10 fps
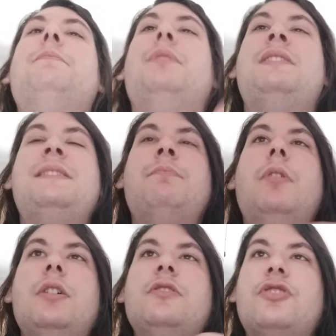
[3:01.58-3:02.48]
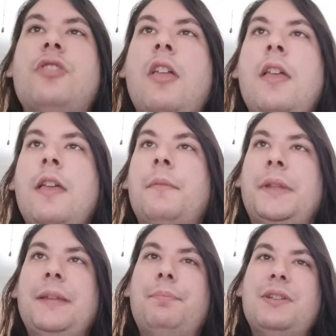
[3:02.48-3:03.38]
petits buds,
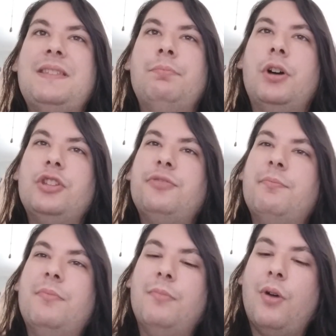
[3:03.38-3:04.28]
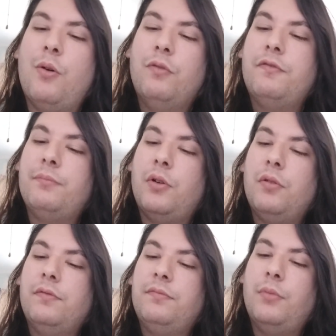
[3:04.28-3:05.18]
des petits buds mauve,
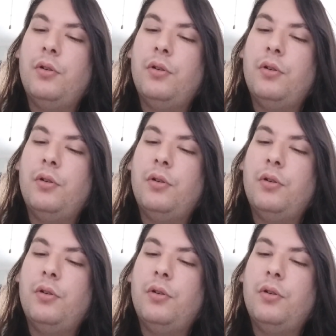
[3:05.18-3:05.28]
mauve,